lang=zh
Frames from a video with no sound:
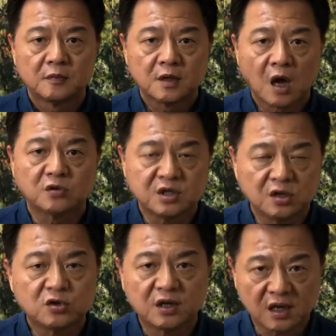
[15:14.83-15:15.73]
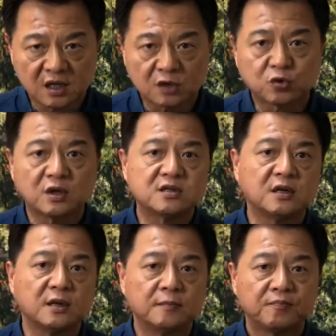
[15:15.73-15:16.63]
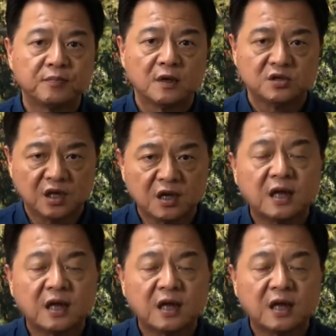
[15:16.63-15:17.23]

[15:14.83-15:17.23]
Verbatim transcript: 好，今天就跟大家说到这里，谢谢